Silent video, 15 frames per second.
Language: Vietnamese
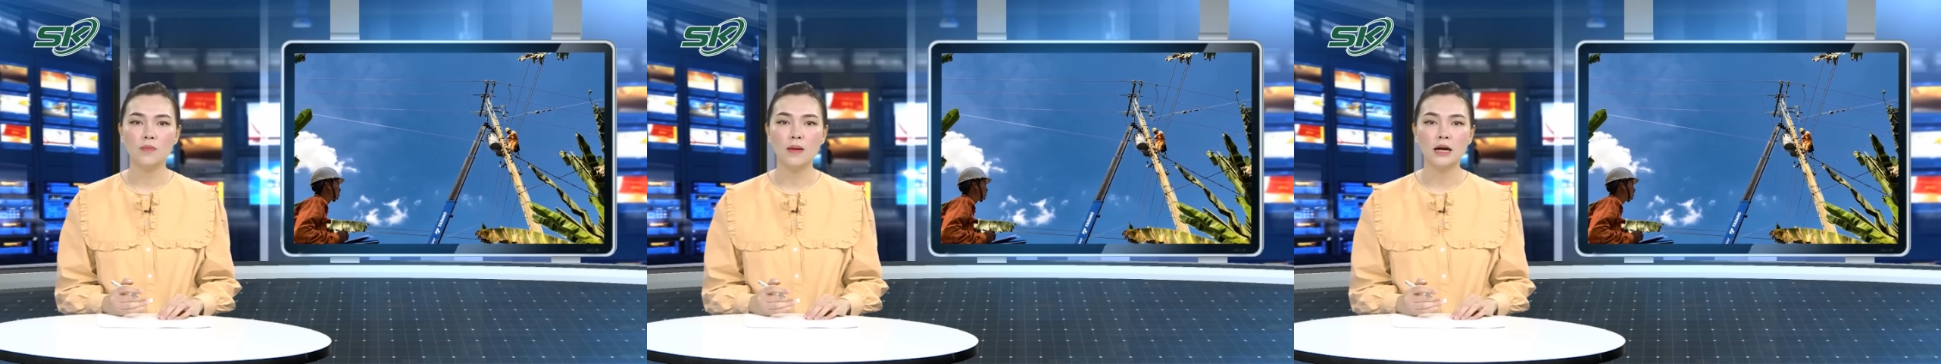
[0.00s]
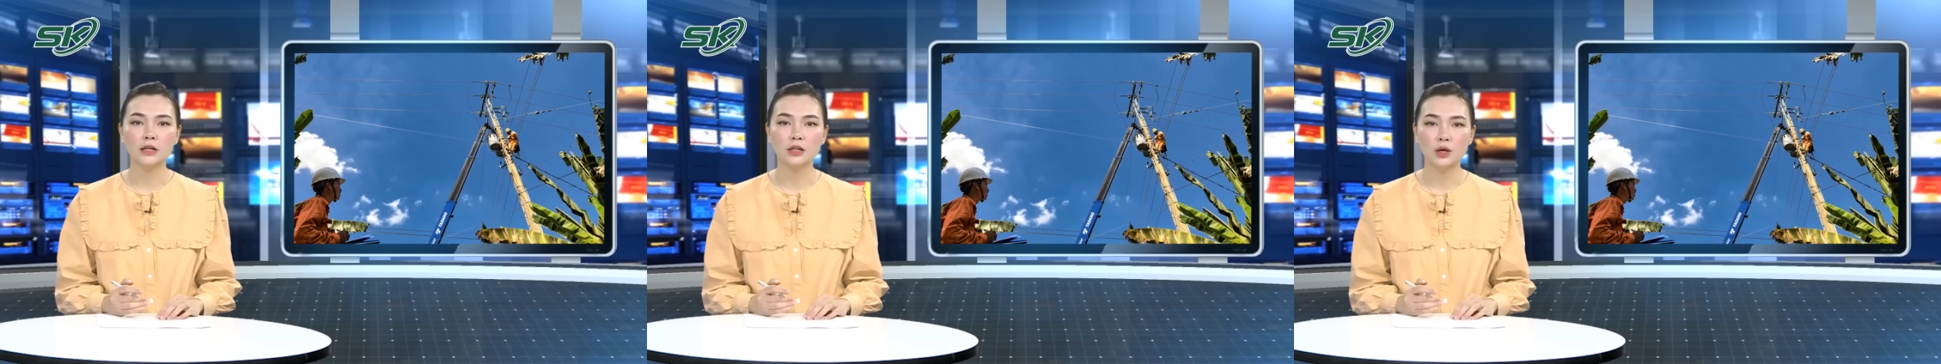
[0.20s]

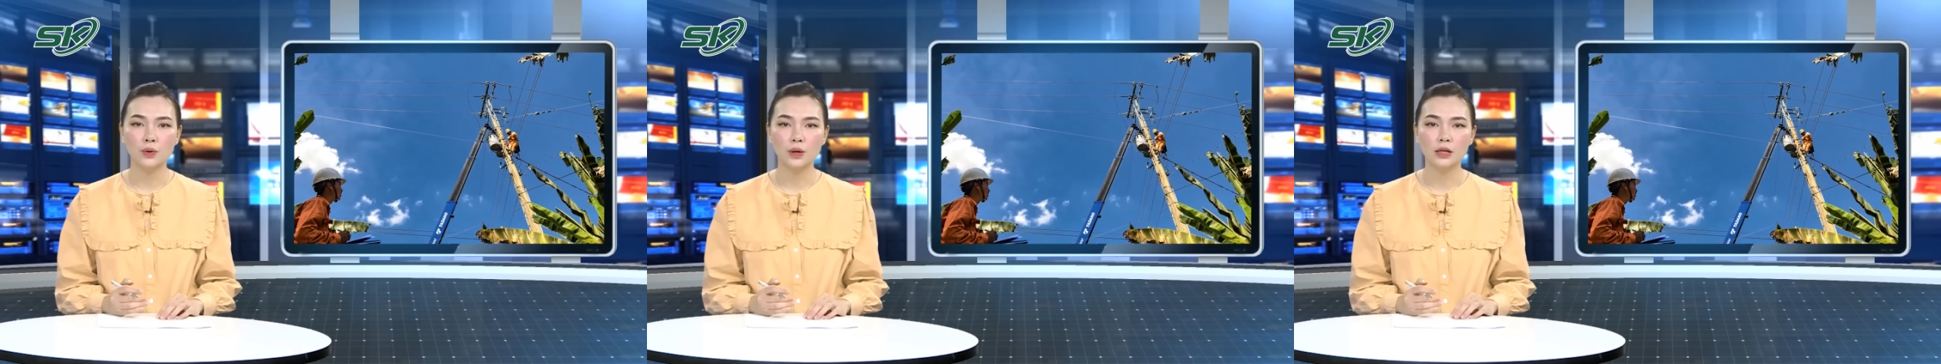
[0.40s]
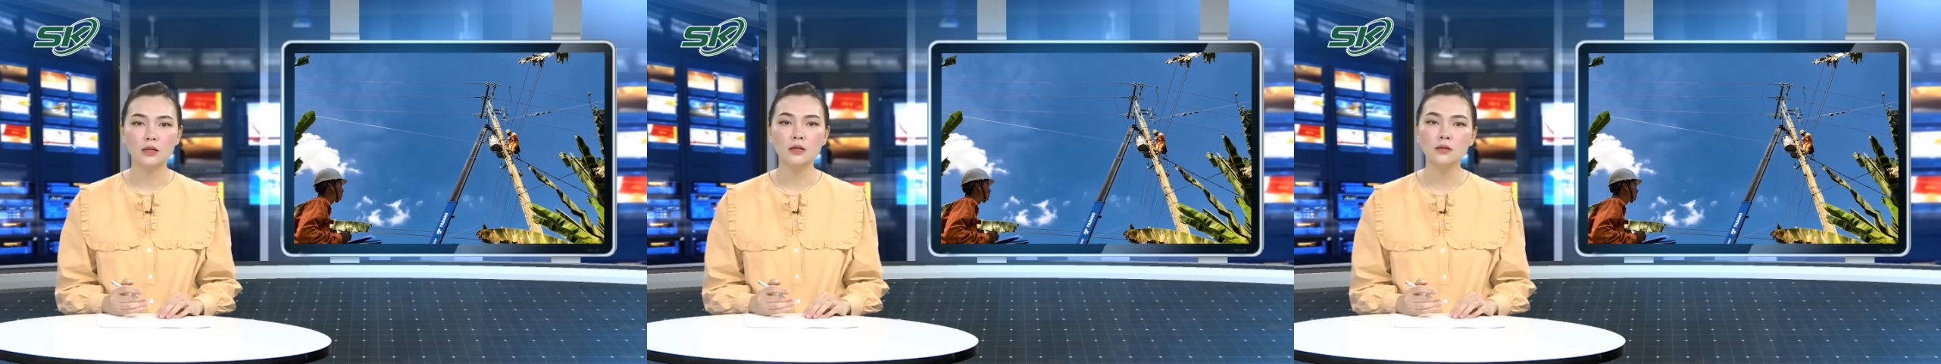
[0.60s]
bằng nhiều
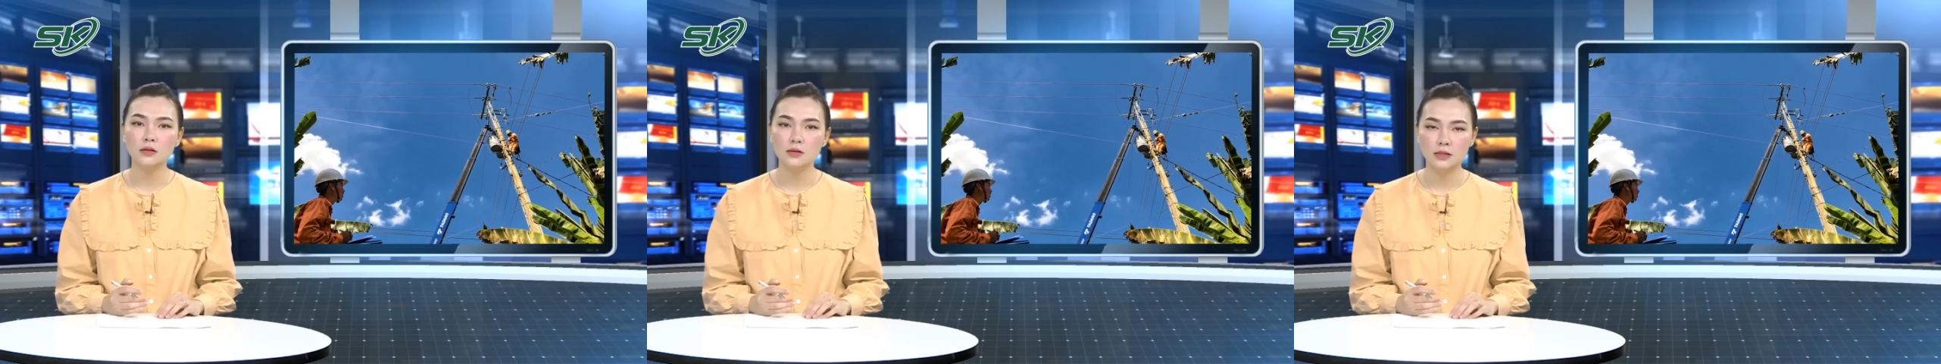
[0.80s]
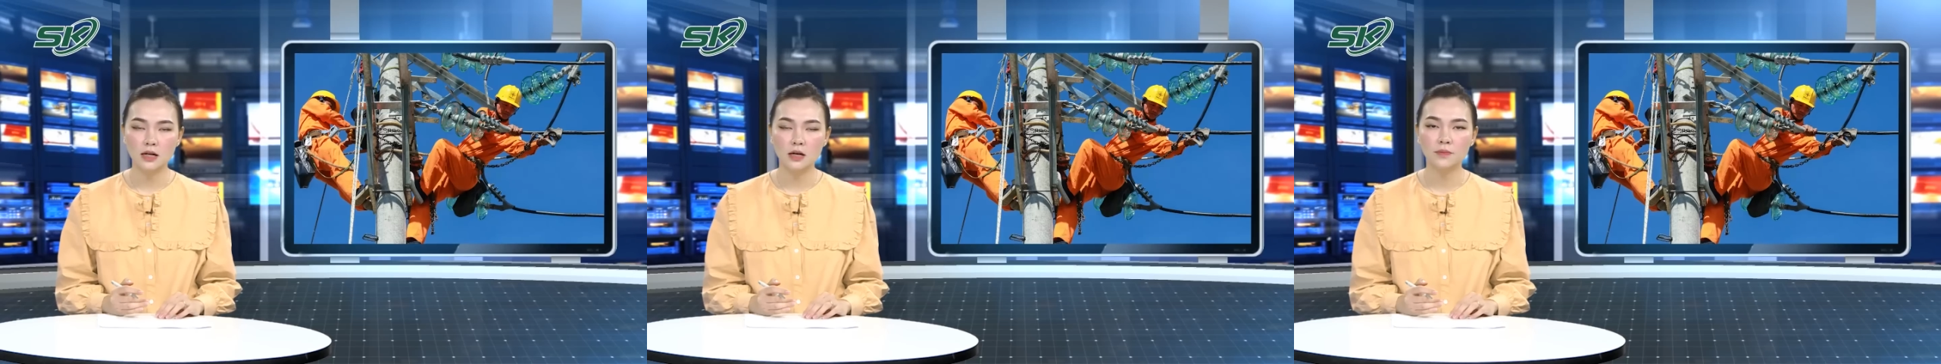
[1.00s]
hình thức
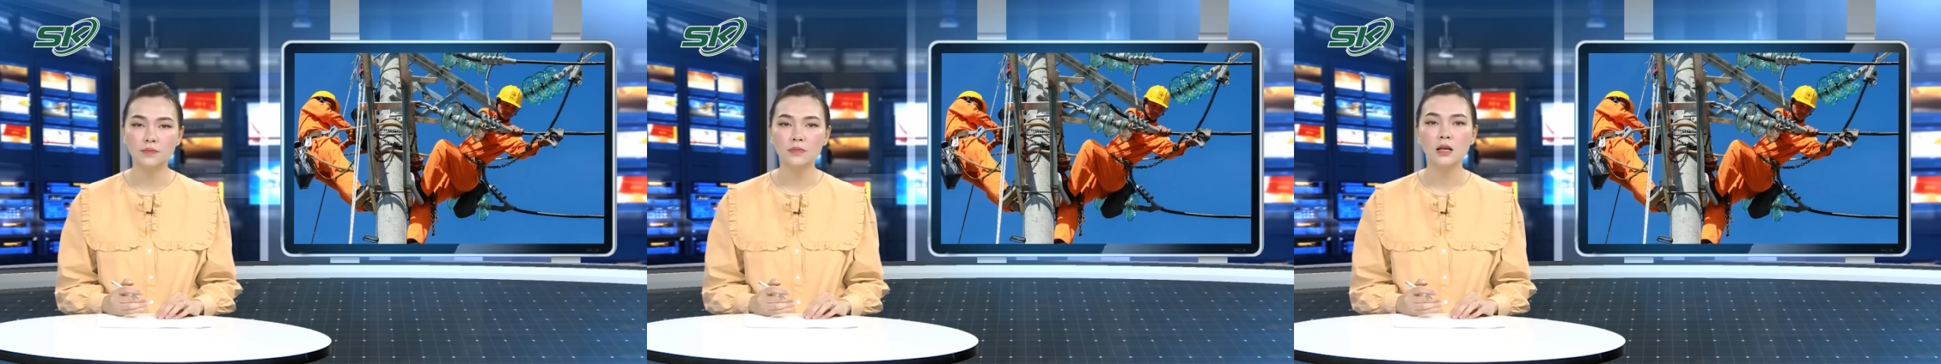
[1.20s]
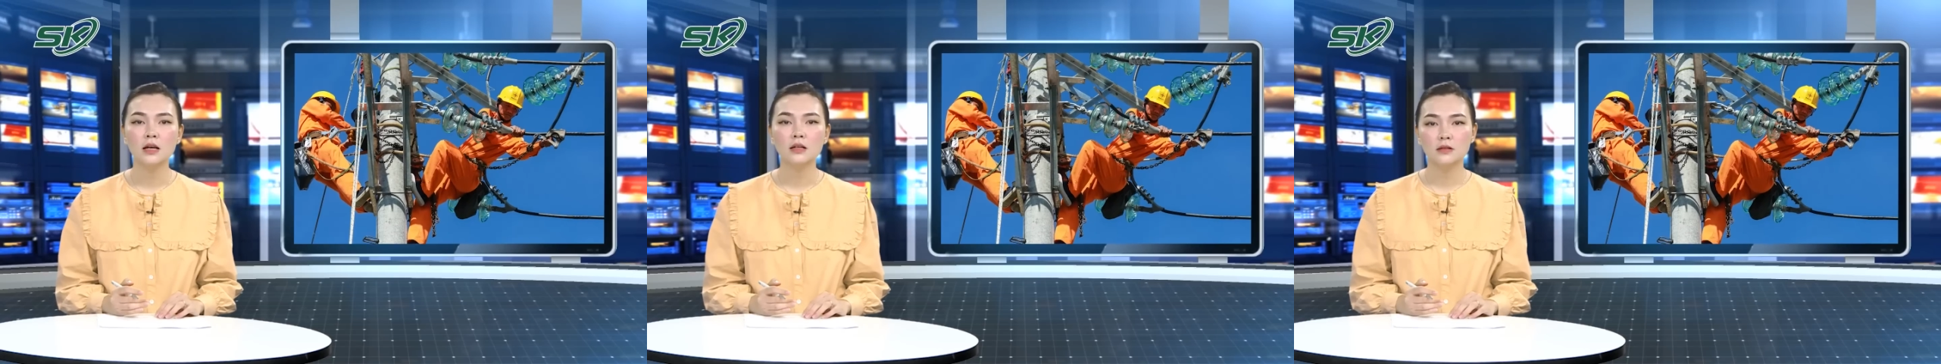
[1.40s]
từ sớm,